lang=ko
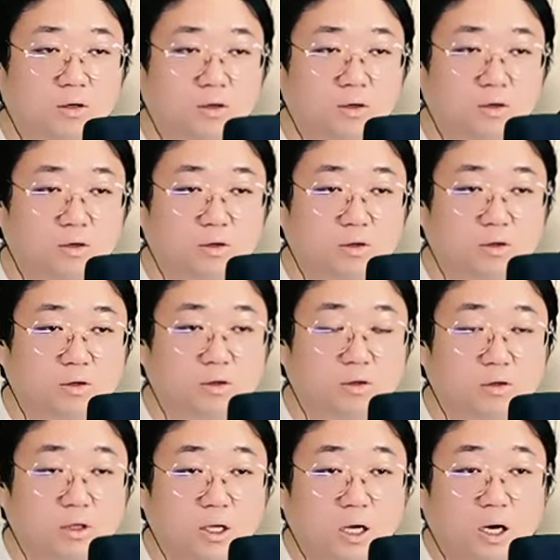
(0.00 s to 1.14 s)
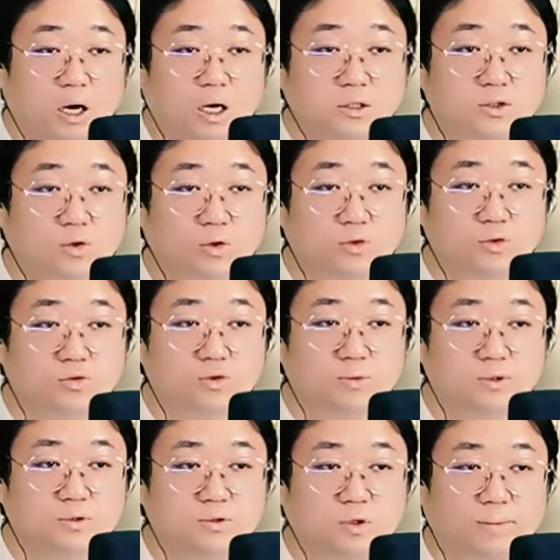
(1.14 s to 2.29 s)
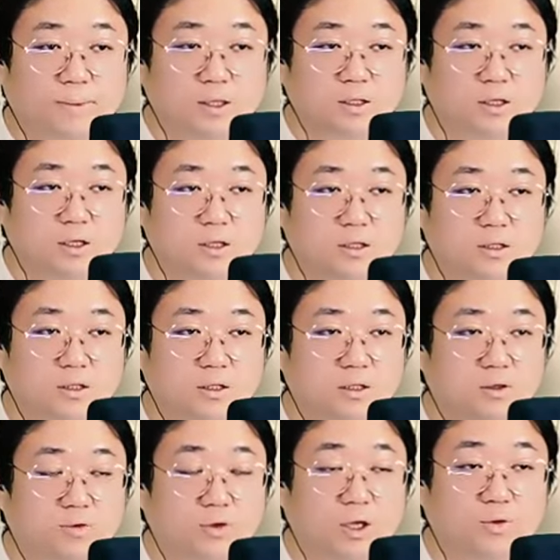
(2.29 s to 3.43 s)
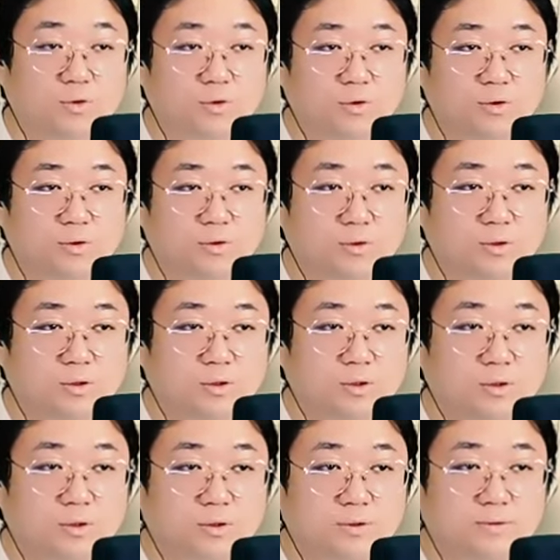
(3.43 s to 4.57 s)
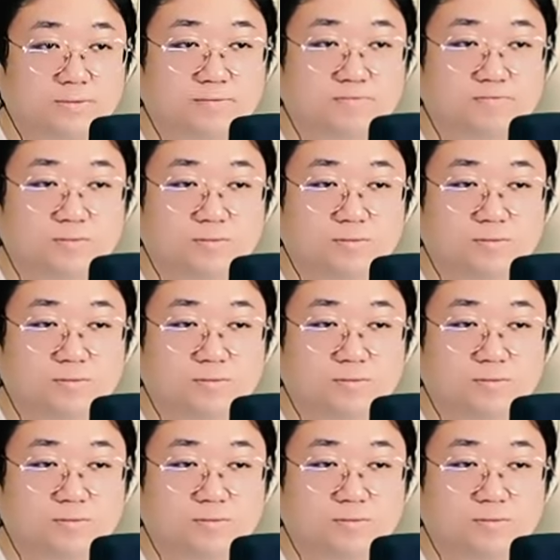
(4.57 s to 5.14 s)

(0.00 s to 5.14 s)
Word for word: 뭐, 뭐, 뭐 하는 거지? 아니, 여기 뛰면은 또, 더 빠르게. 오케이, 고. 끝까지 또 이렇게 저거 해줘야